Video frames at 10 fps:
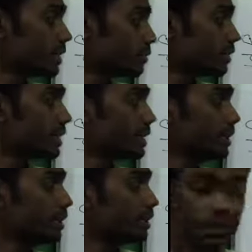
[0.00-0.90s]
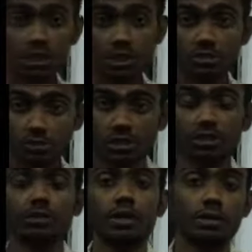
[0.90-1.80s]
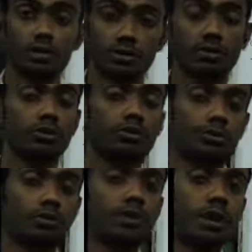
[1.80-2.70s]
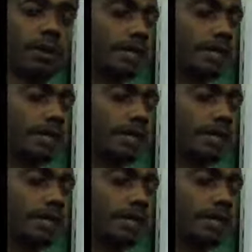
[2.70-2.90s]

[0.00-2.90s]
যে কোনো একটি জাস্ট কন্ডিশনাল যদি কোনো প্রোগ্রাম